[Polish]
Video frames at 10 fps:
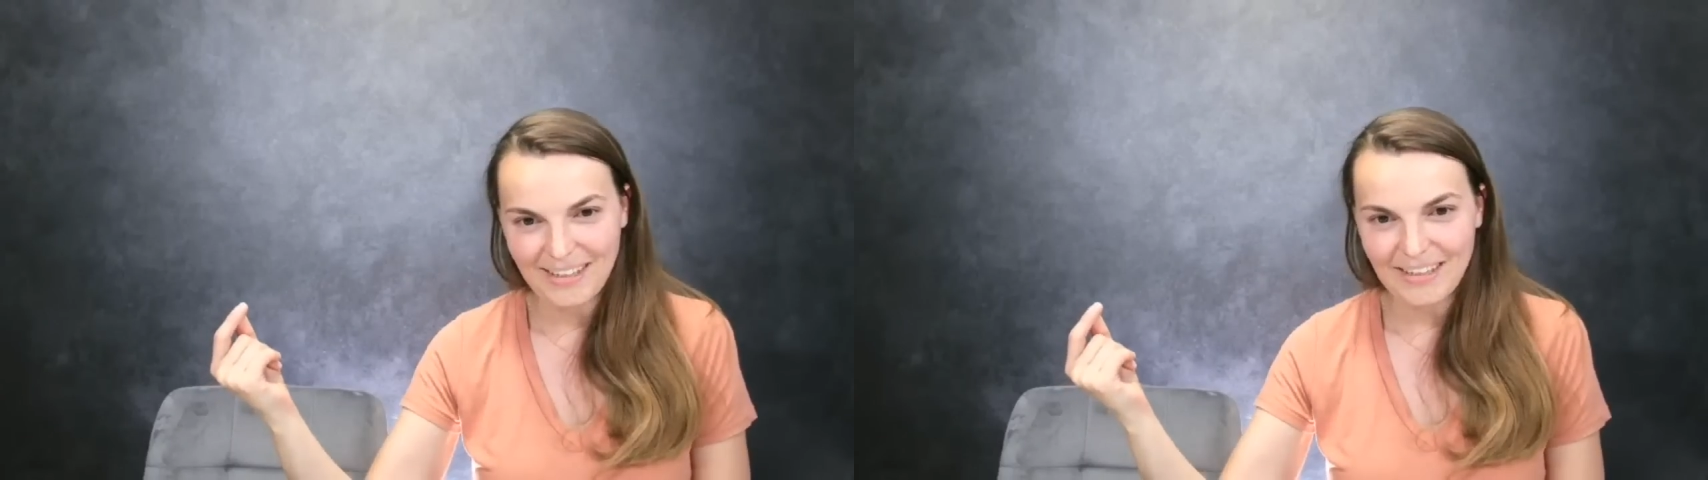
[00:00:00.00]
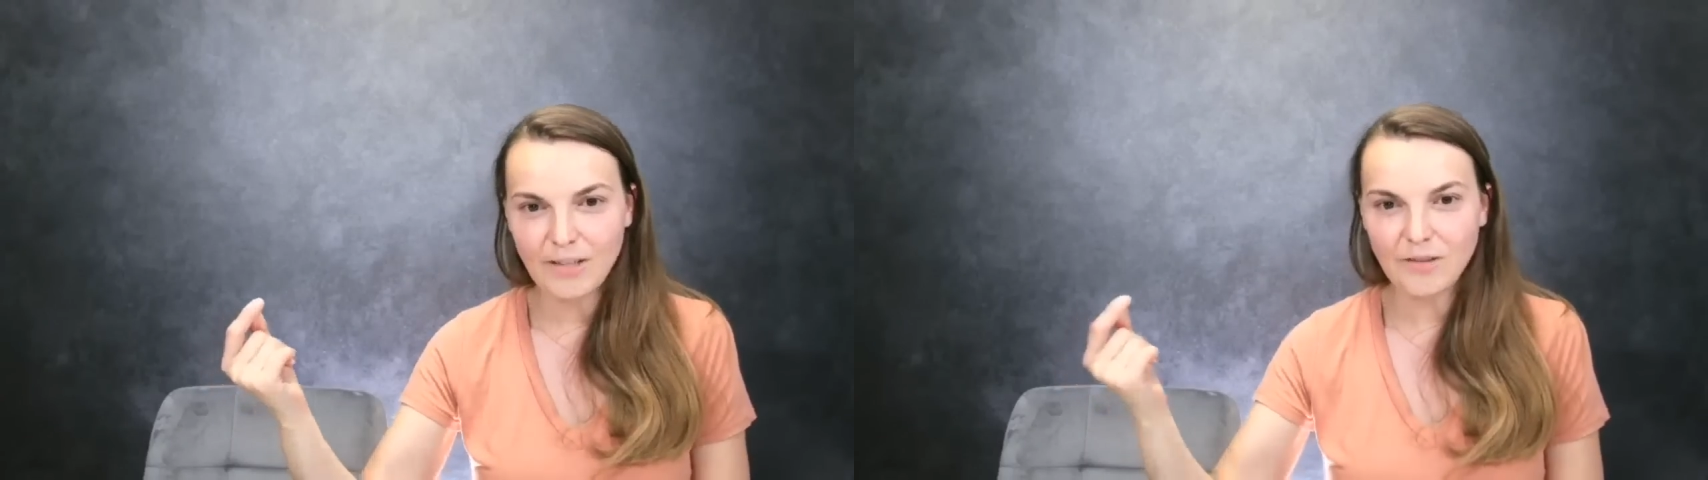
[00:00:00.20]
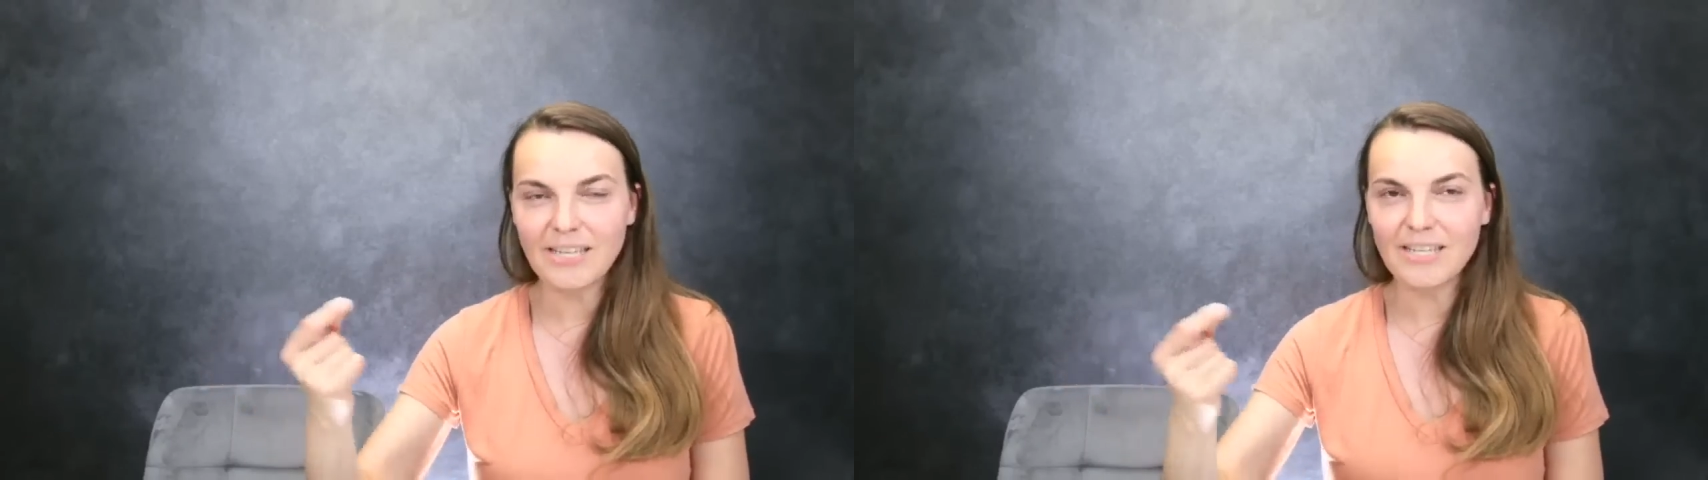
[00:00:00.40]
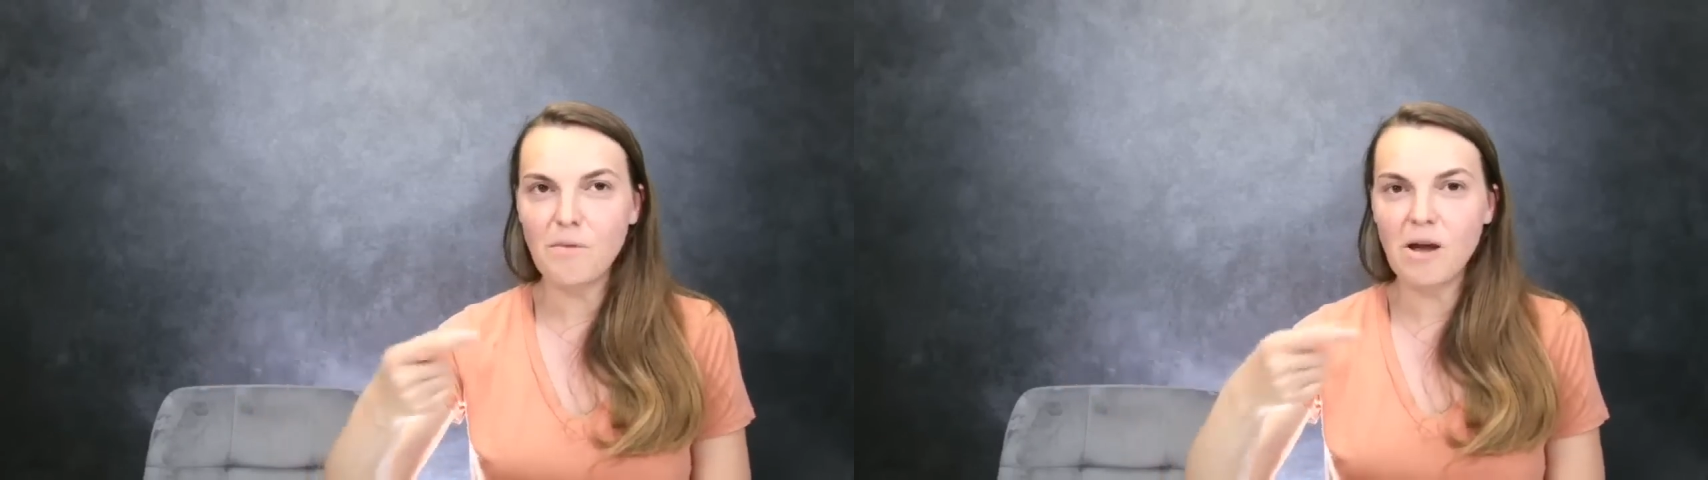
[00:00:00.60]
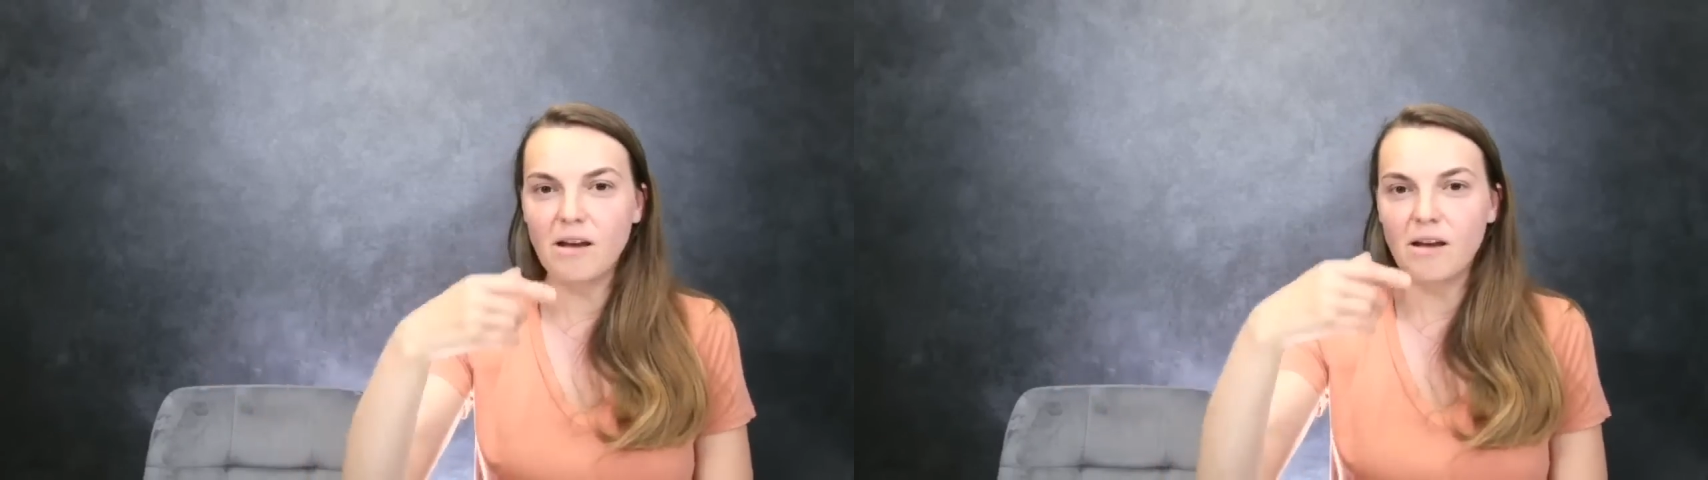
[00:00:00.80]
Nie? To tak samo
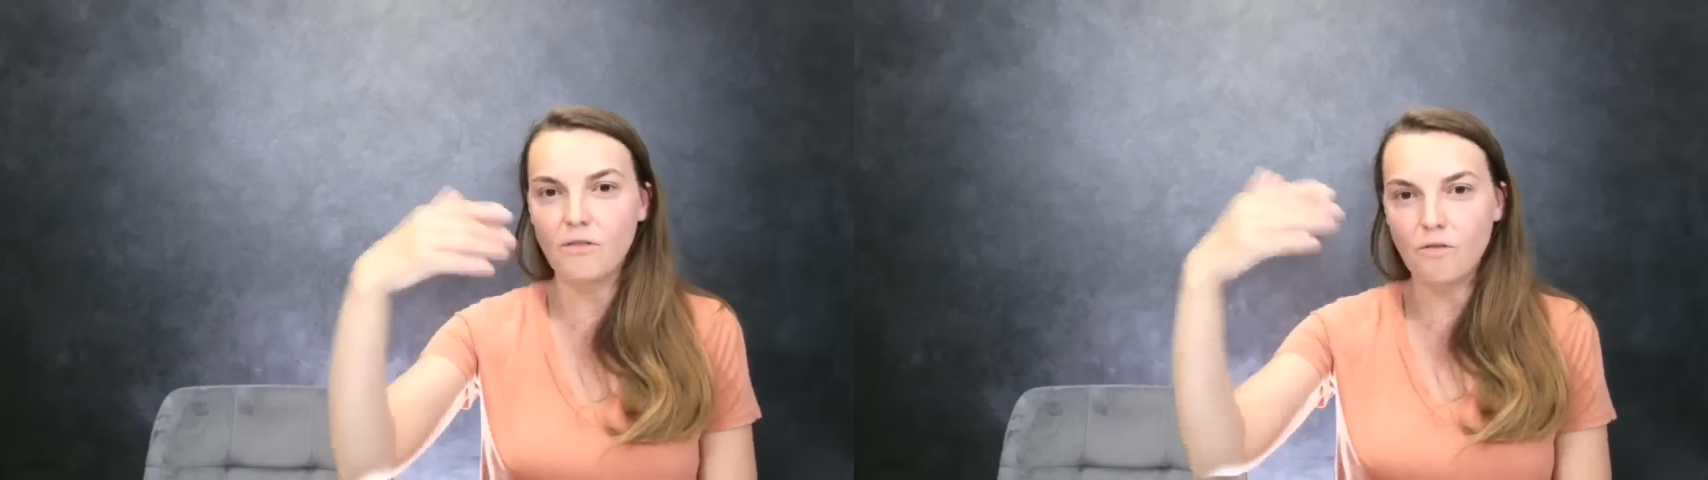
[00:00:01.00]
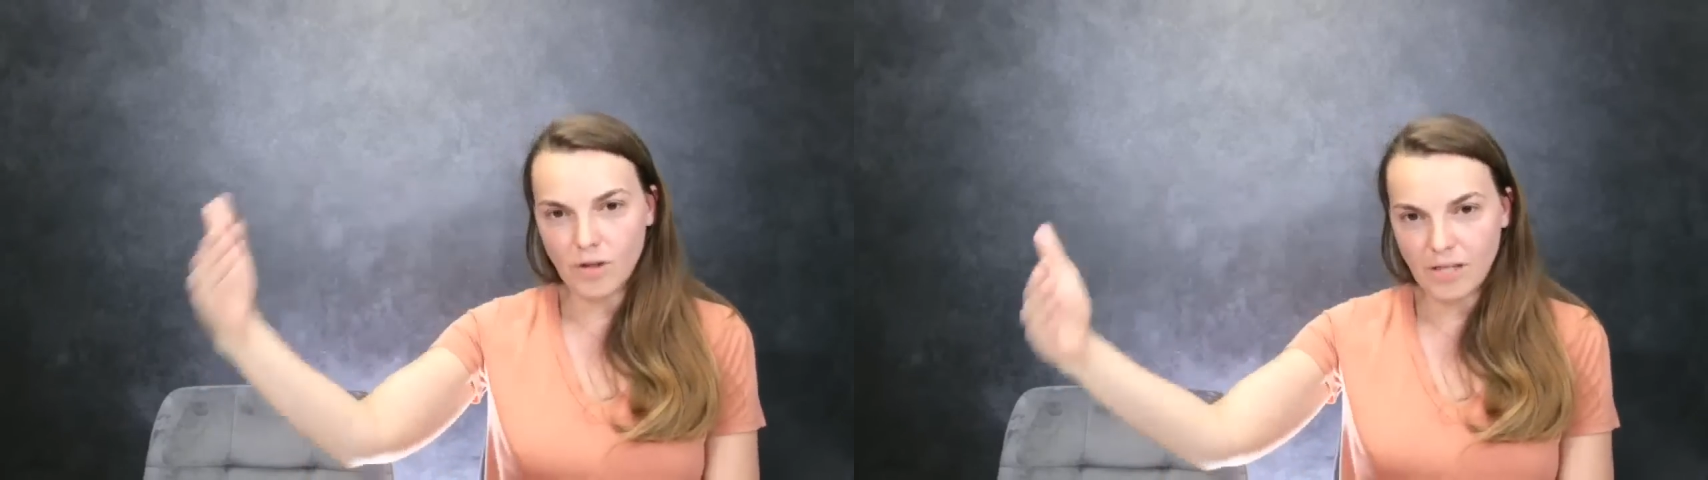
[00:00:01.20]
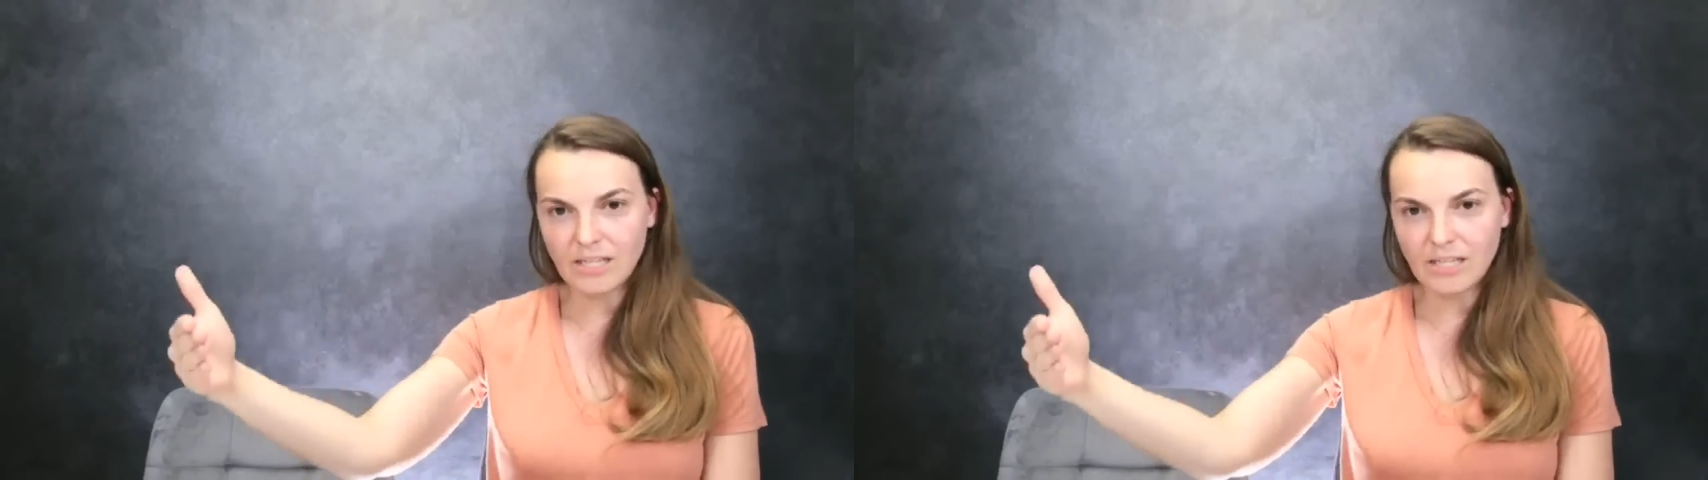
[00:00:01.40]
jak wojna